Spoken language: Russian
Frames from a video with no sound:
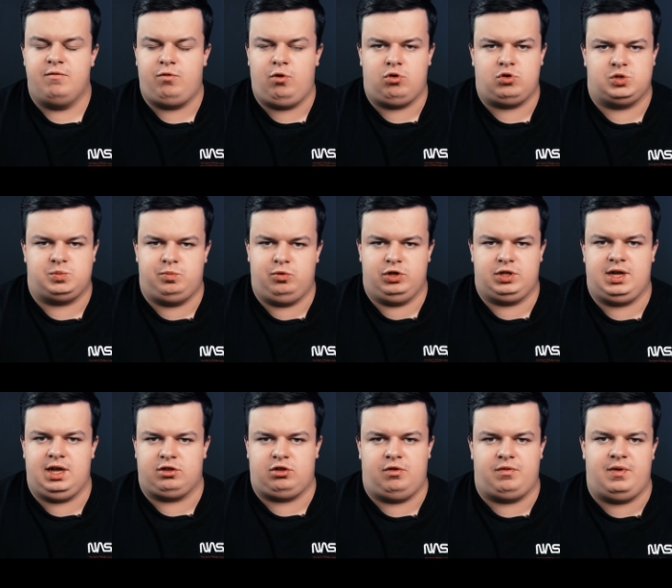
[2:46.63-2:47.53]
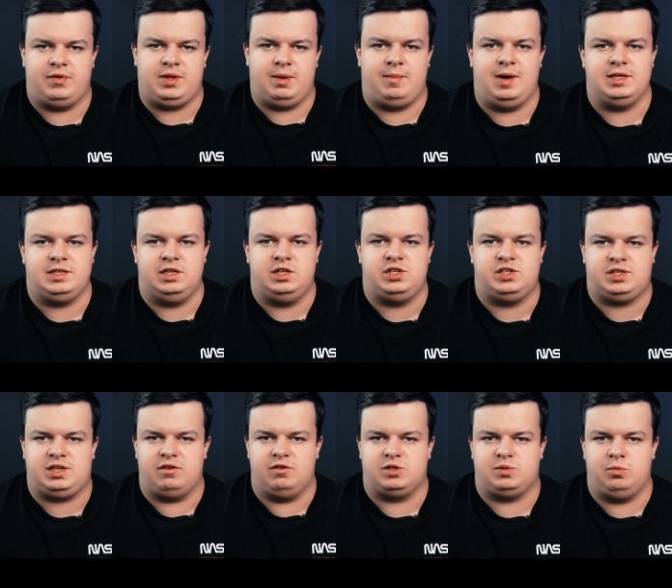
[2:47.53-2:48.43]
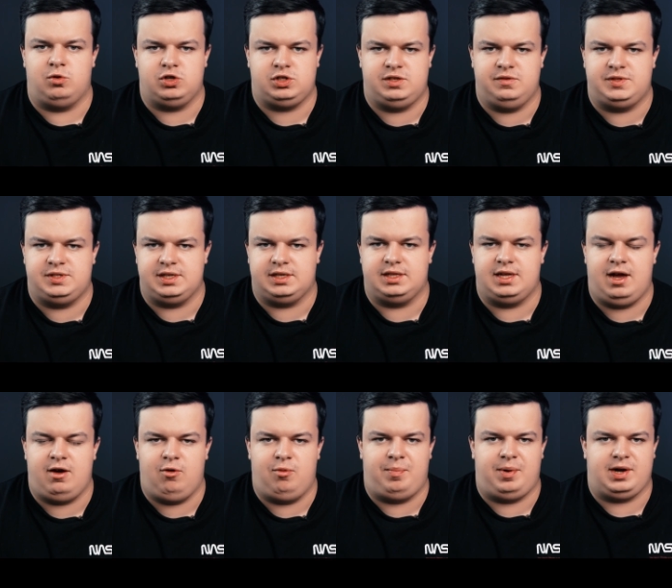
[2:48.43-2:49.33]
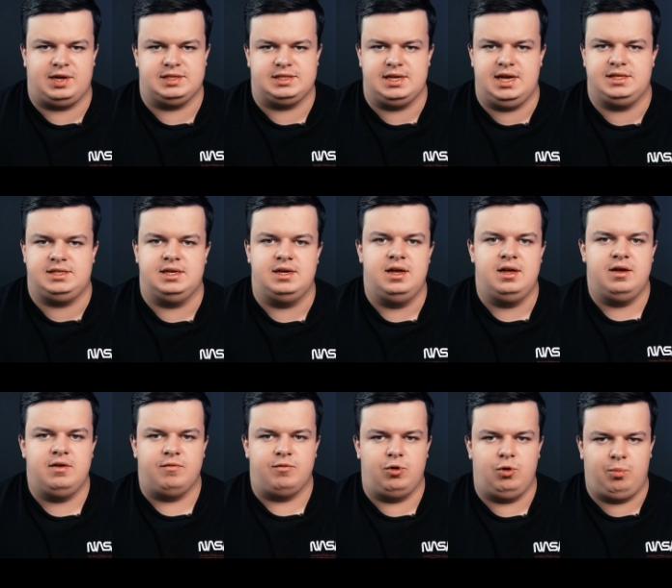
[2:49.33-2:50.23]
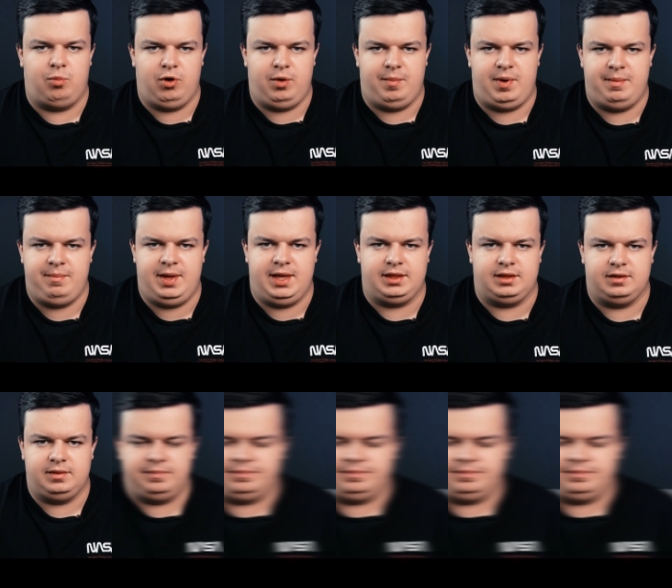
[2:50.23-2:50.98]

Фокус будет готов автоматически, вы сможете всегда его показать в любой момент.